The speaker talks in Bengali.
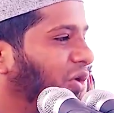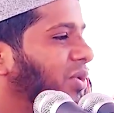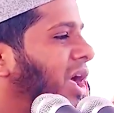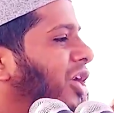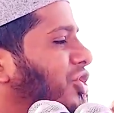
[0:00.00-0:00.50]

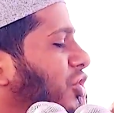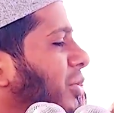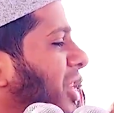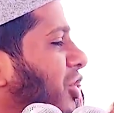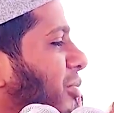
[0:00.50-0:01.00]
ওনারা
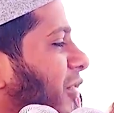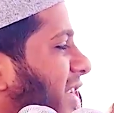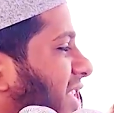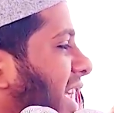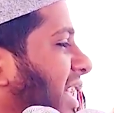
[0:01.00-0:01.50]
শুধুমাত্র
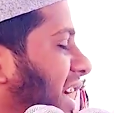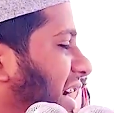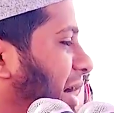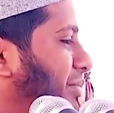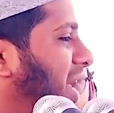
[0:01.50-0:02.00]
মুফাসিরদের
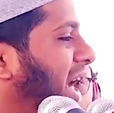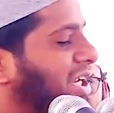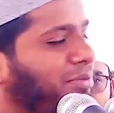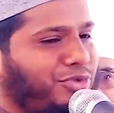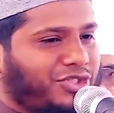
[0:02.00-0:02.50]
নাম দিয়ে
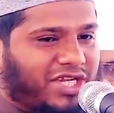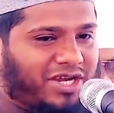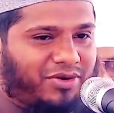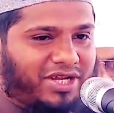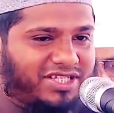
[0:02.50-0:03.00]
একটা পোস্টার
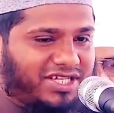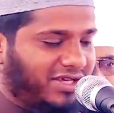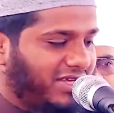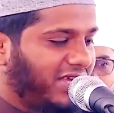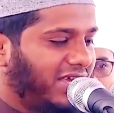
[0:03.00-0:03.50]
করেছে
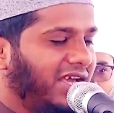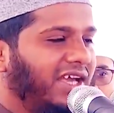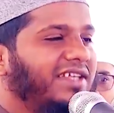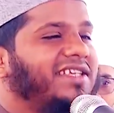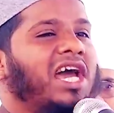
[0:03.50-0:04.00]

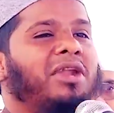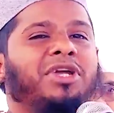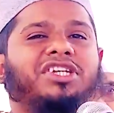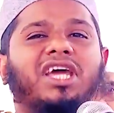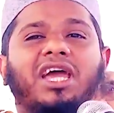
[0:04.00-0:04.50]

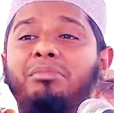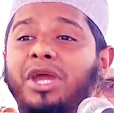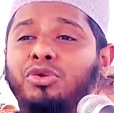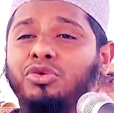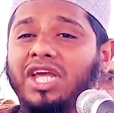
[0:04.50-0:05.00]
চেয়ারম্যান সাহেব
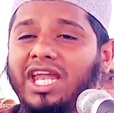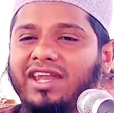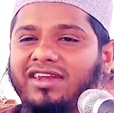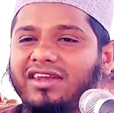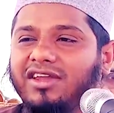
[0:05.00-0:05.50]
ভেটু
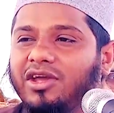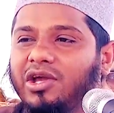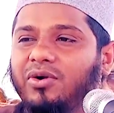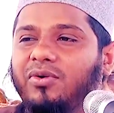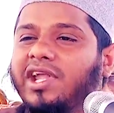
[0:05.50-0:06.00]
দিলেন
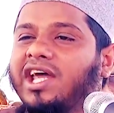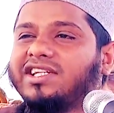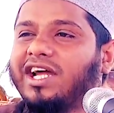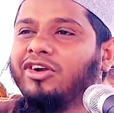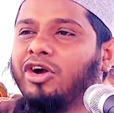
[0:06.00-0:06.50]
ওনার
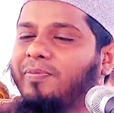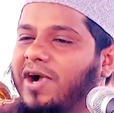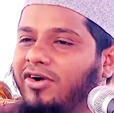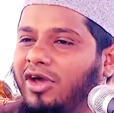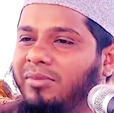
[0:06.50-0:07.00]
সাঙ্গ
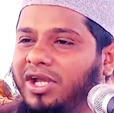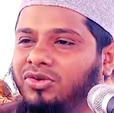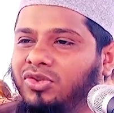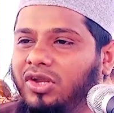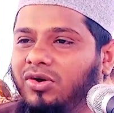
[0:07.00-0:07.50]
পাঙ্গরা
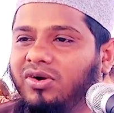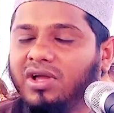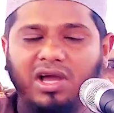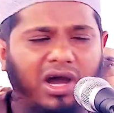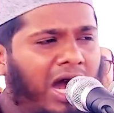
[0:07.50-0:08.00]
ভেটু দিল
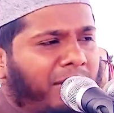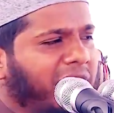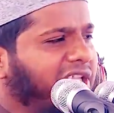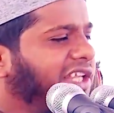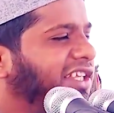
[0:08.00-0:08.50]

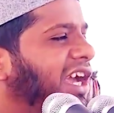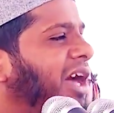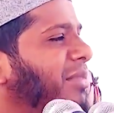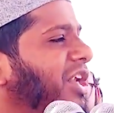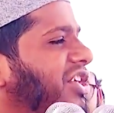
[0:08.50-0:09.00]
আমাদের
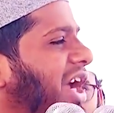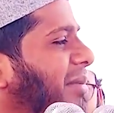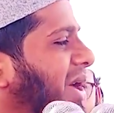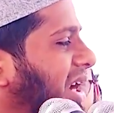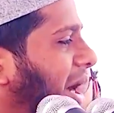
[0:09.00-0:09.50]
চেয়ারম্যান
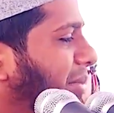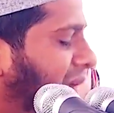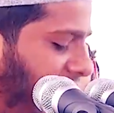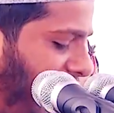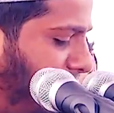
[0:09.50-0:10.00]
সাহেবের নাম
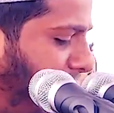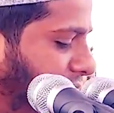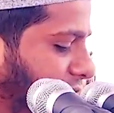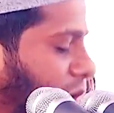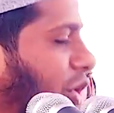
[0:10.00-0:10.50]
নাই এই
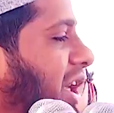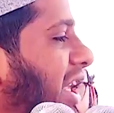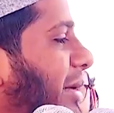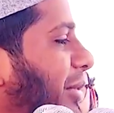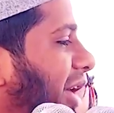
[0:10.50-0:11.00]
মাহফিল হতেই
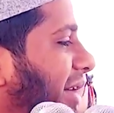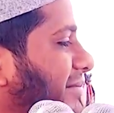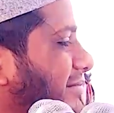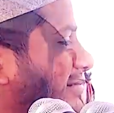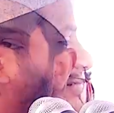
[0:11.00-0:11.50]
দেব না
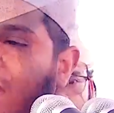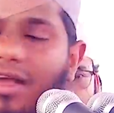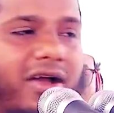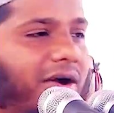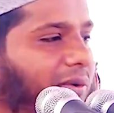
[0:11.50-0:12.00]

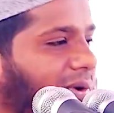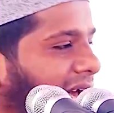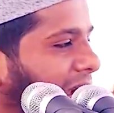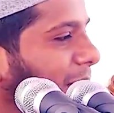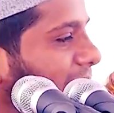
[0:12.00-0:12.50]

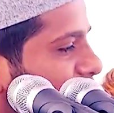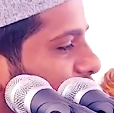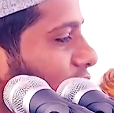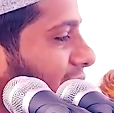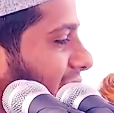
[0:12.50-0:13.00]
ওনারা বাধ্য
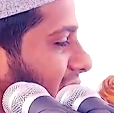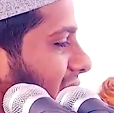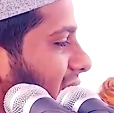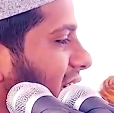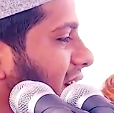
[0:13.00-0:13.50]
হয়ে
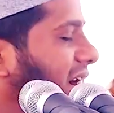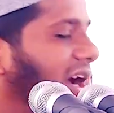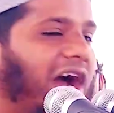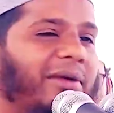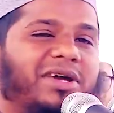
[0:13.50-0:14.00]

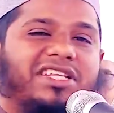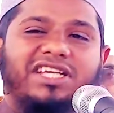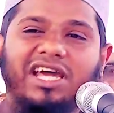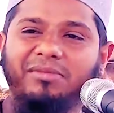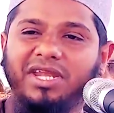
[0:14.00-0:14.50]
আপনার
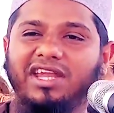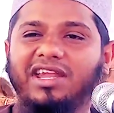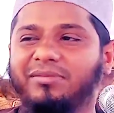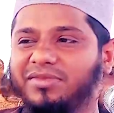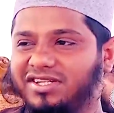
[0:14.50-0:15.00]
চেয়ারম্যানের
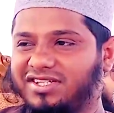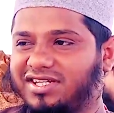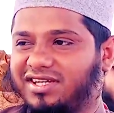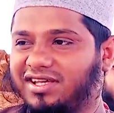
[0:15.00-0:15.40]
নাম দিচ্ছে